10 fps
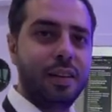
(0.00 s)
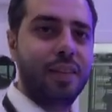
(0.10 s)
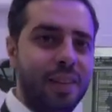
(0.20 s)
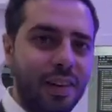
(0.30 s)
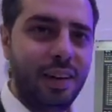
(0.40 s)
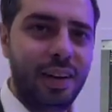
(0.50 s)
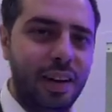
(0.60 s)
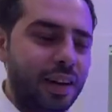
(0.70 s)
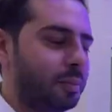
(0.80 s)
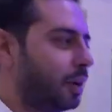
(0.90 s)
بس عن
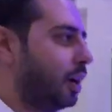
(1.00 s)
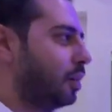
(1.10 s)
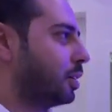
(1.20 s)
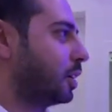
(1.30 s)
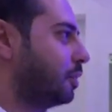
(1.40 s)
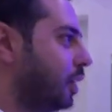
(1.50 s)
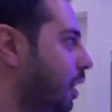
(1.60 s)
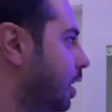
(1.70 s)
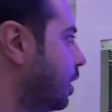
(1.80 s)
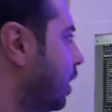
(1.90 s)
اهلا مرحبا الله
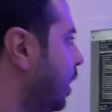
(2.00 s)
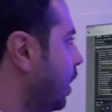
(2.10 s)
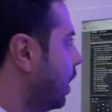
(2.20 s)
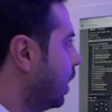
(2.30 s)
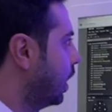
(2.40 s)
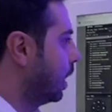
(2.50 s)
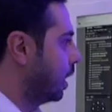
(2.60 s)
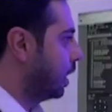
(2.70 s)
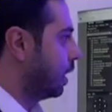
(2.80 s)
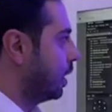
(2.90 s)
ينعم فيك
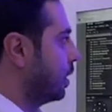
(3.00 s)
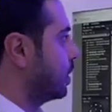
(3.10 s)
آه